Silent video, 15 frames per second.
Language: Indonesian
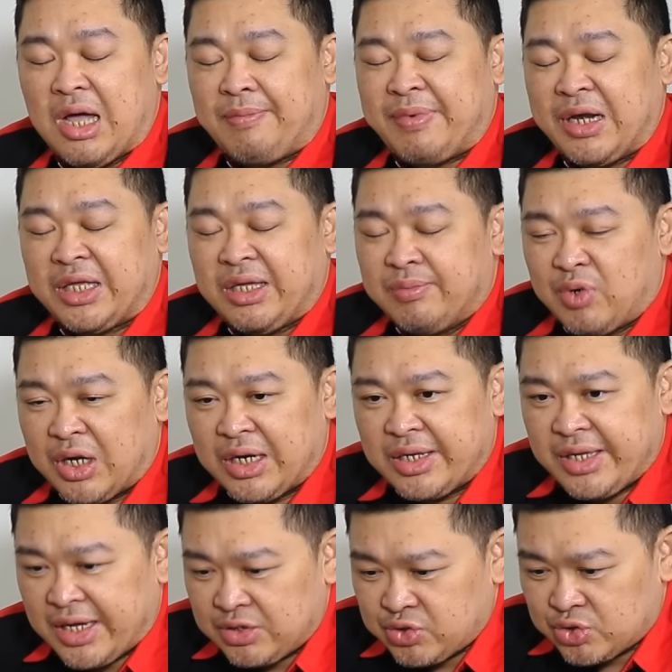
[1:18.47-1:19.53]
Apalagi bukan
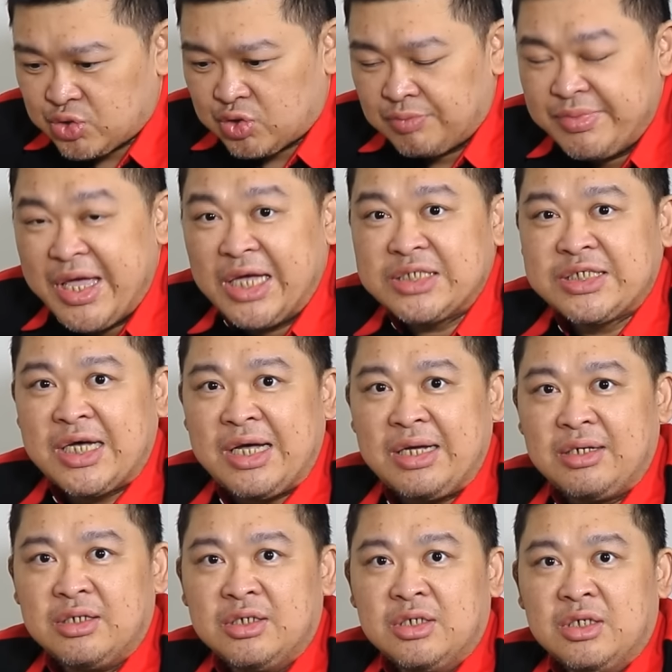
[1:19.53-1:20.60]
hanya kasus hukum
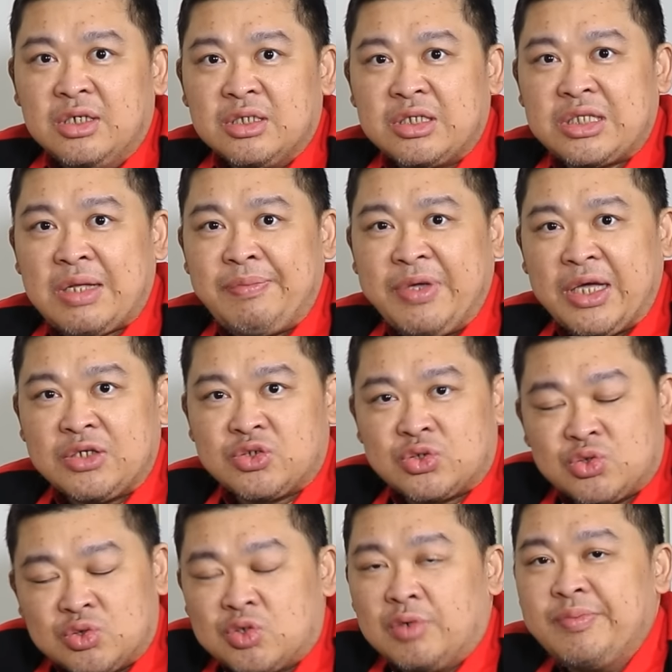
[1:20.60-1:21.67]
biasa, tetapi
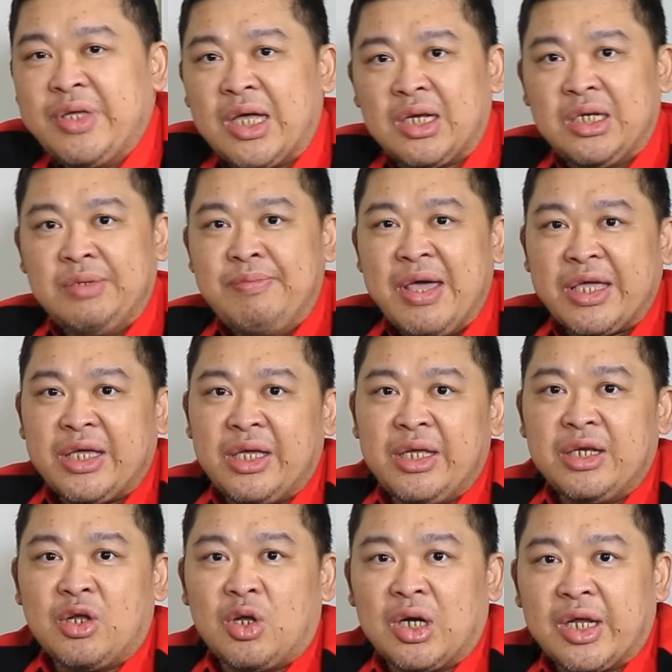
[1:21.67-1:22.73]
kasus hukum yang
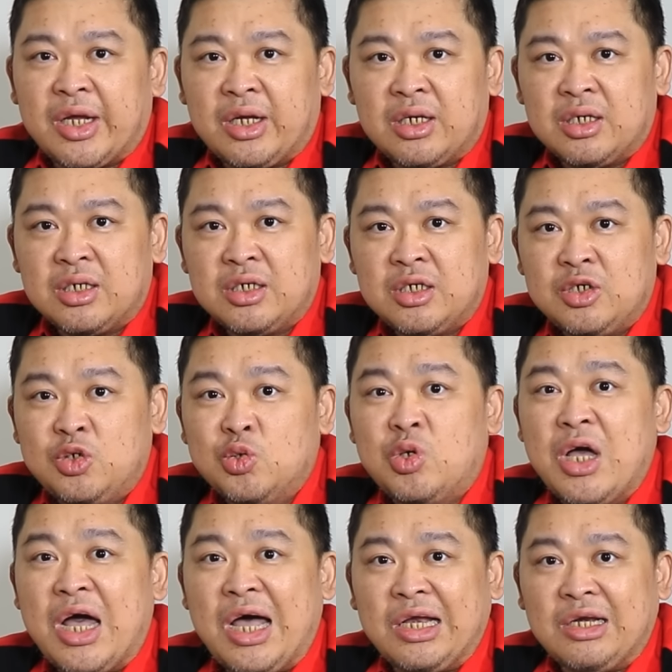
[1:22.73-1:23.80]
dibackingin oleh
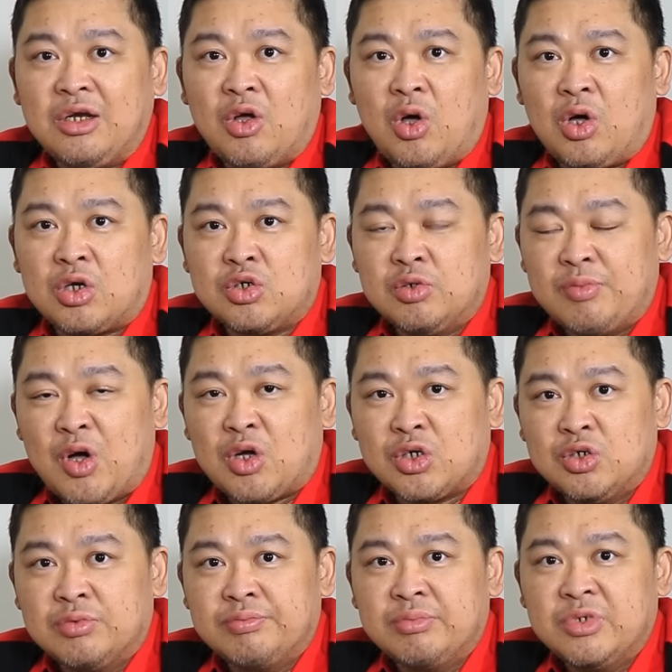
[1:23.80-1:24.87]
dugaan
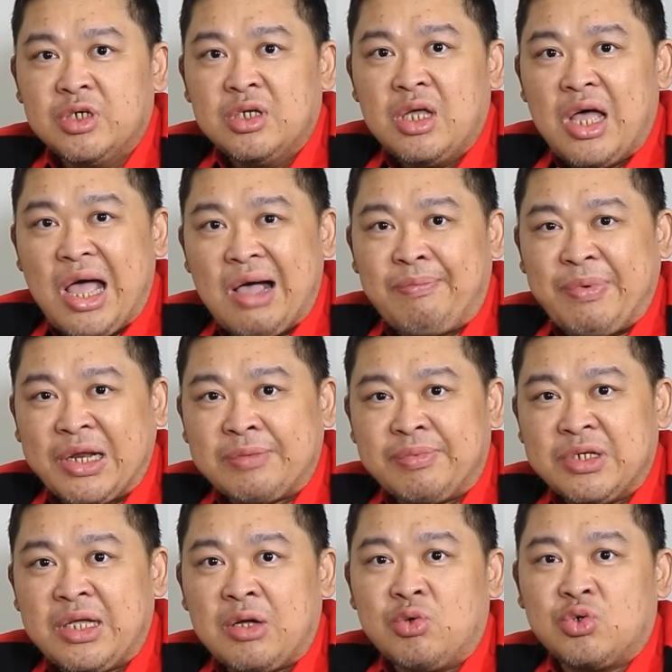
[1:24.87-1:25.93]
oknum-oknum aparat
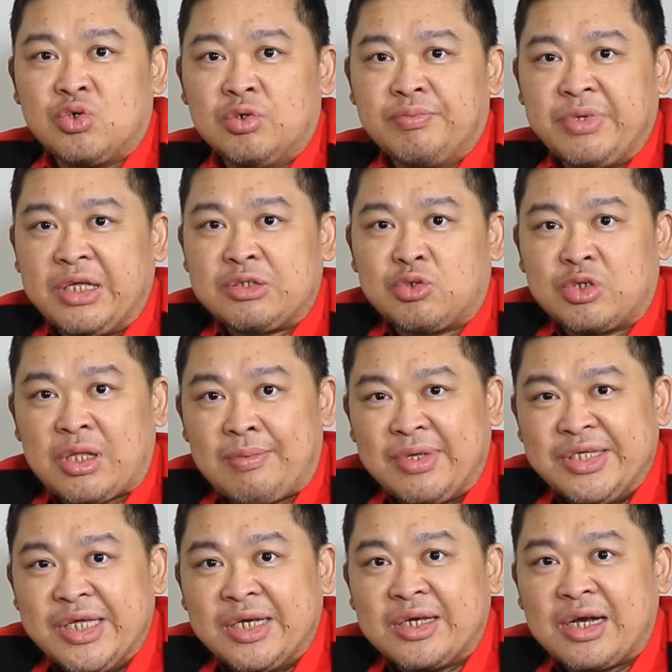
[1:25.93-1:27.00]
penegak hukum ya,
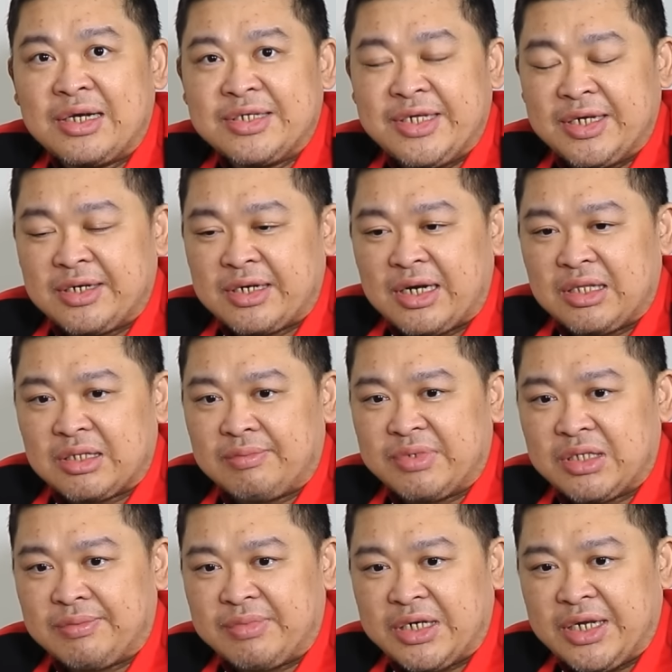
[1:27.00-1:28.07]
terutama jenderal-jenderal
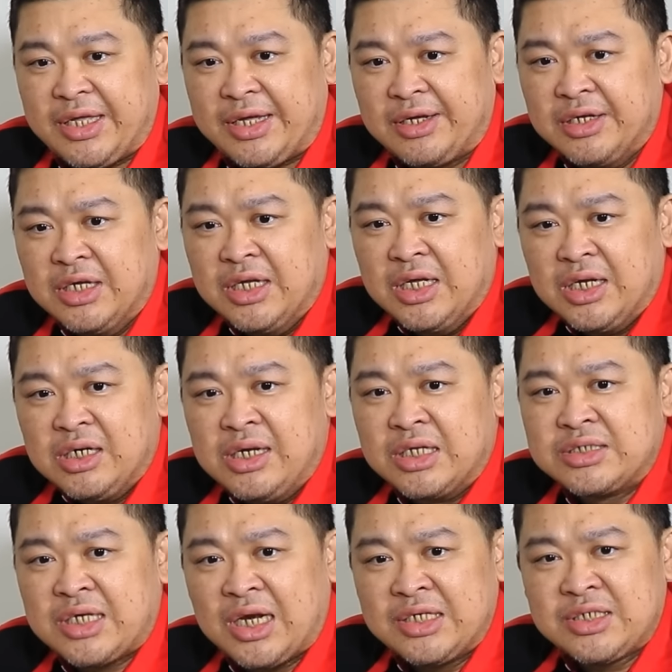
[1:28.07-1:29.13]
teman-teman ya.
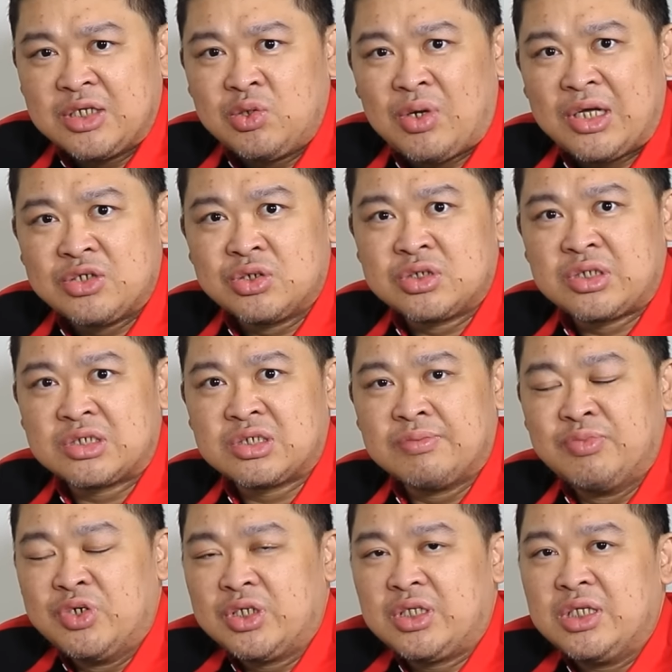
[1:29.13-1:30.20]
Dan salah satu kasus
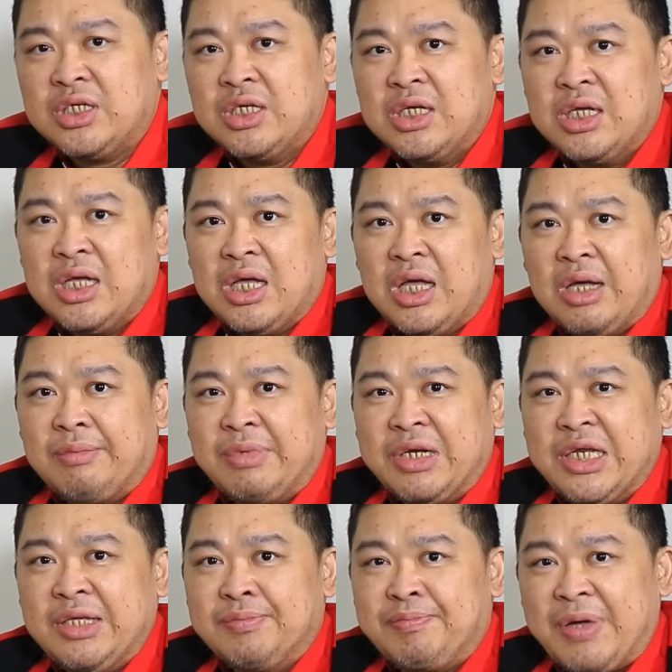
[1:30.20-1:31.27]
tersebut
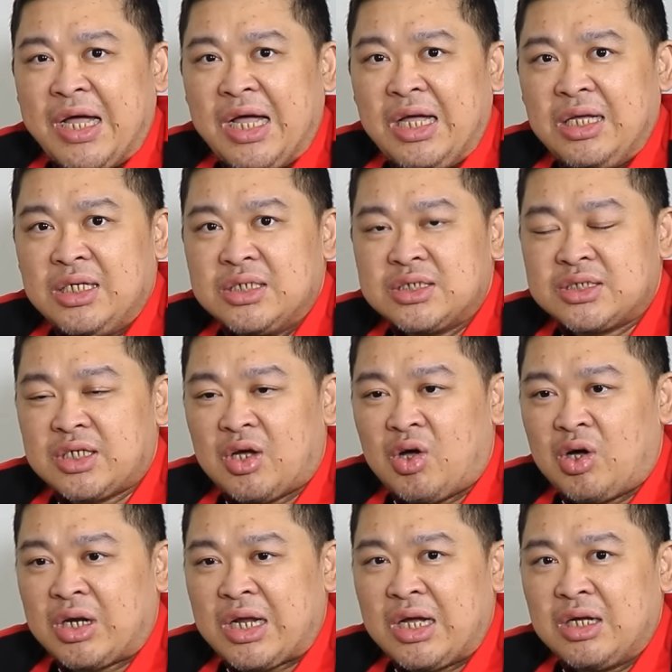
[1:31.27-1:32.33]
menimpa
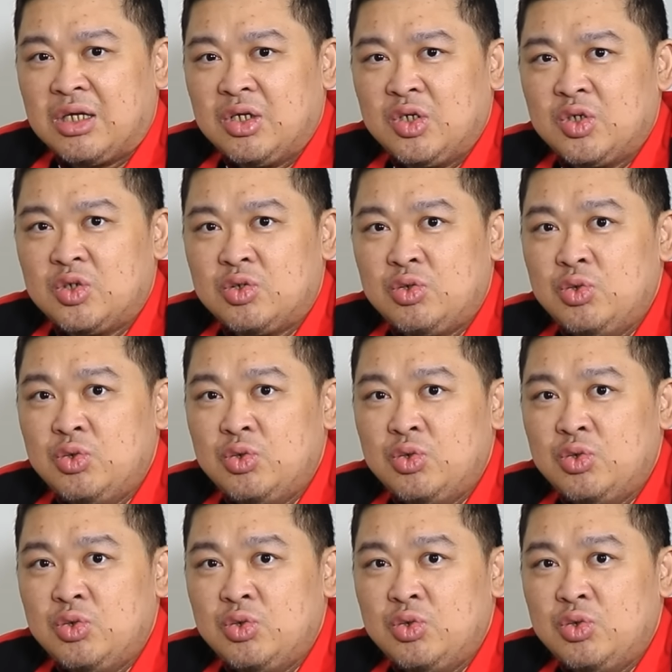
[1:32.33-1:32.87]
seorang